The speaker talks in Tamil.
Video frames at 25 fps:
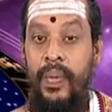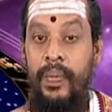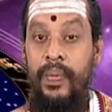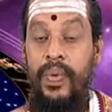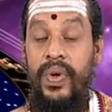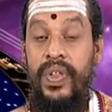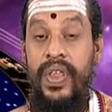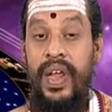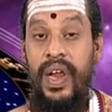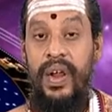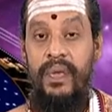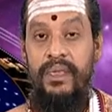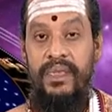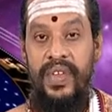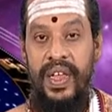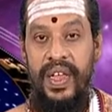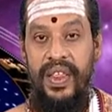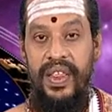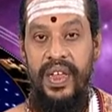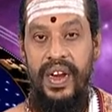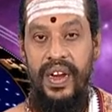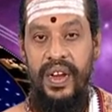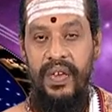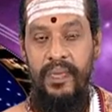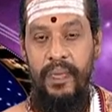புதனும்
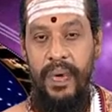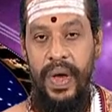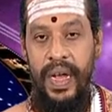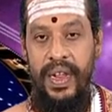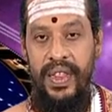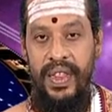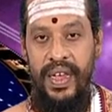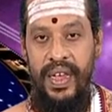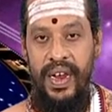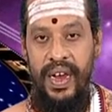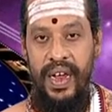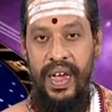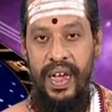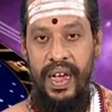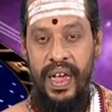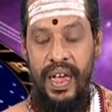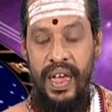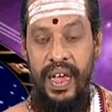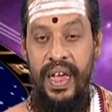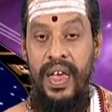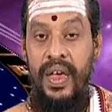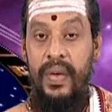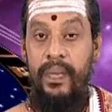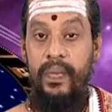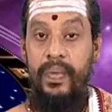சந்திரனும் பார்த்துக்கிறாங்க
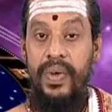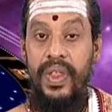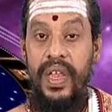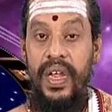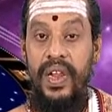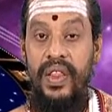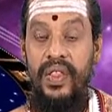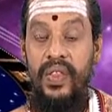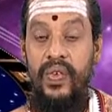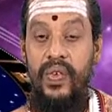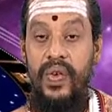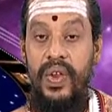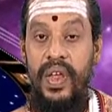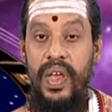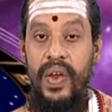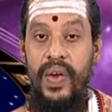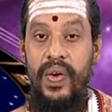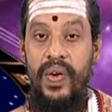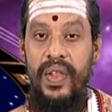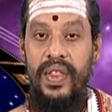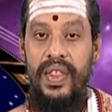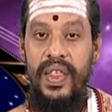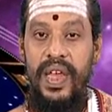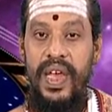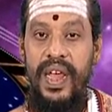புதன்
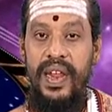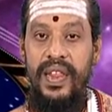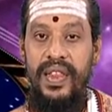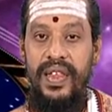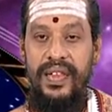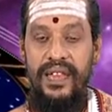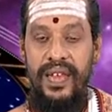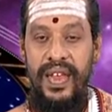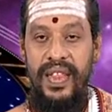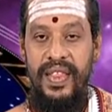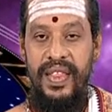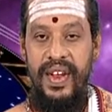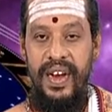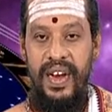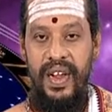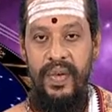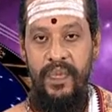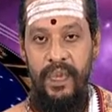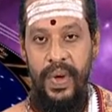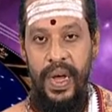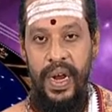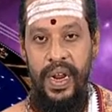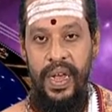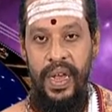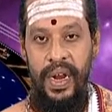சூரியனோடு சேர்ந்து சந்திரனை
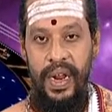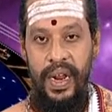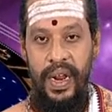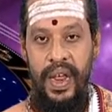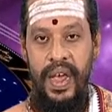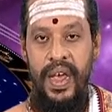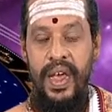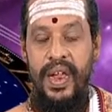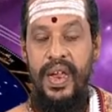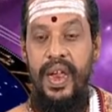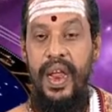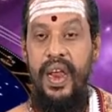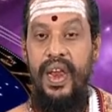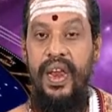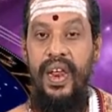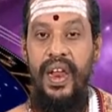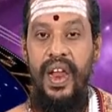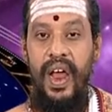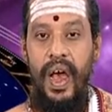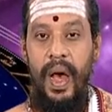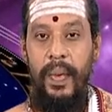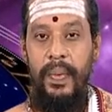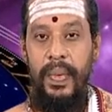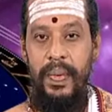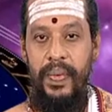பார்க்கிறார் நல்ல
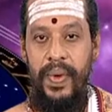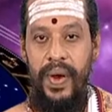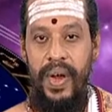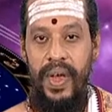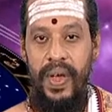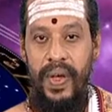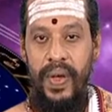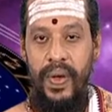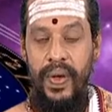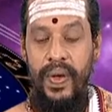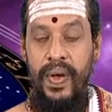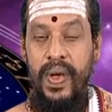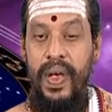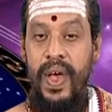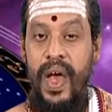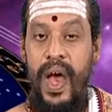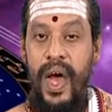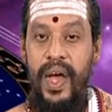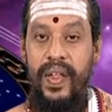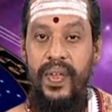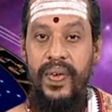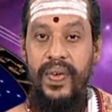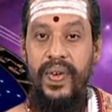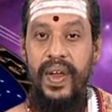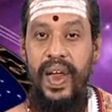லாபம் கிடைக்கும்
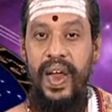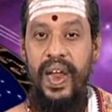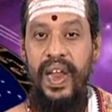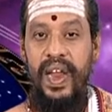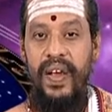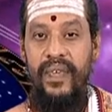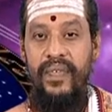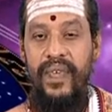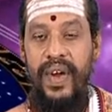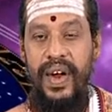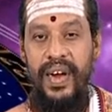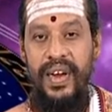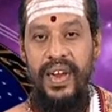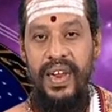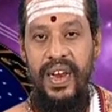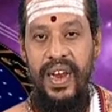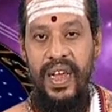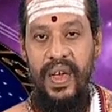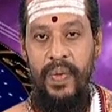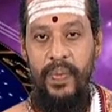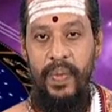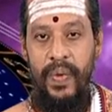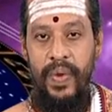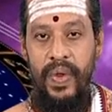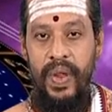அதுவும் நல்ல வழியில்
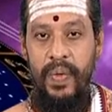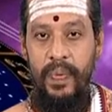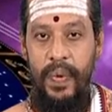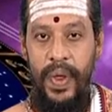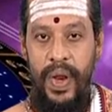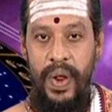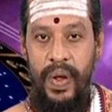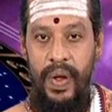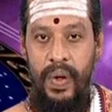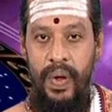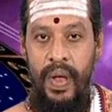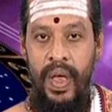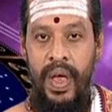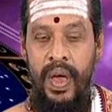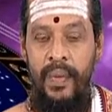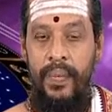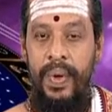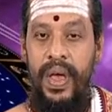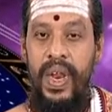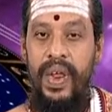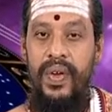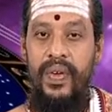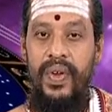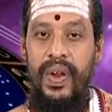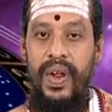இப்போது பிறக்கும்
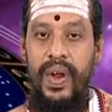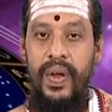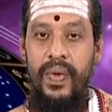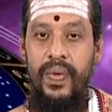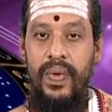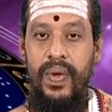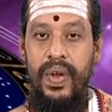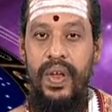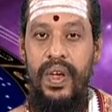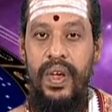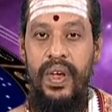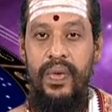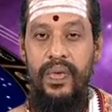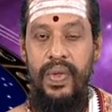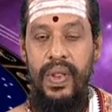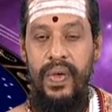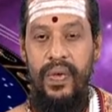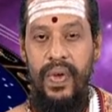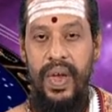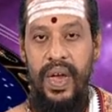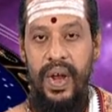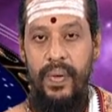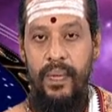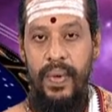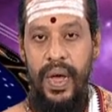பெரியவர்கள் உங்களுக்கு
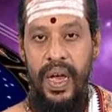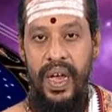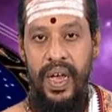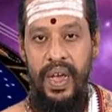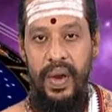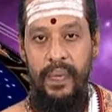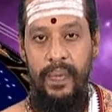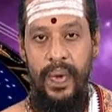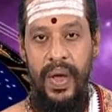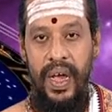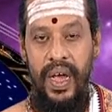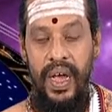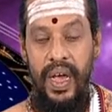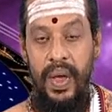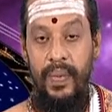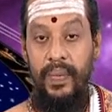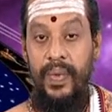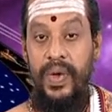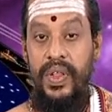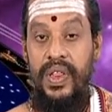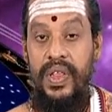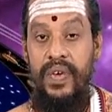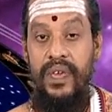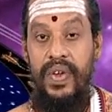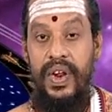உதவிகரமாக இருப்பாங்க
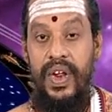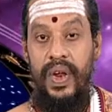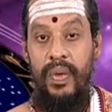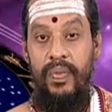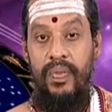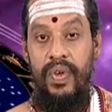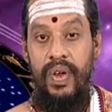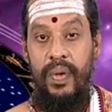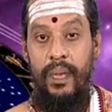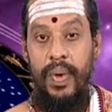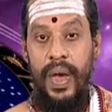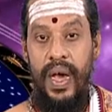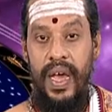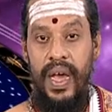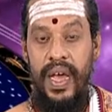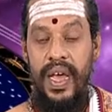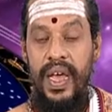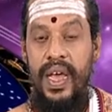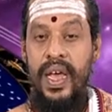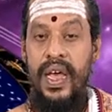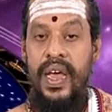மூத்தவர்கள் மூலமாக